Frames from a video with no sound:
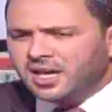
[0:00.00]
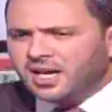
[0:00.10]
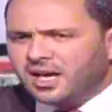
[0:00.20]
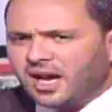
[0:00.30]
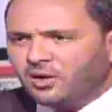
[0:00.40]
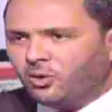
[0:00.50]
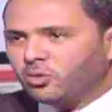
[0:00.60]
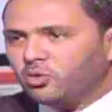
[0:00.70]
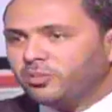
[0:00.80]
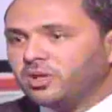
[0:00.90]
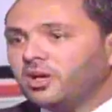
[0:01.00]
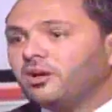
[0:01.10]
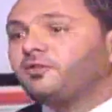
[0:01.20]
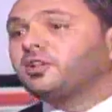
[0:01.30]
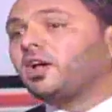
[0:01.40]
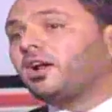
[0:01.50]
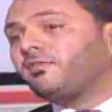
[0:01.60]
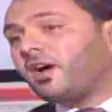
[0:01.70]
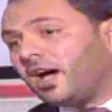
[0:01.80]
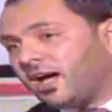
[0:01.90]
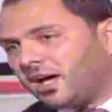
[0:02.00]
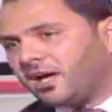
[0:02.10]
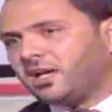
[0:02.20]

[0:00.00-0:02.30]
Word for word: الحكومة في طرف آخر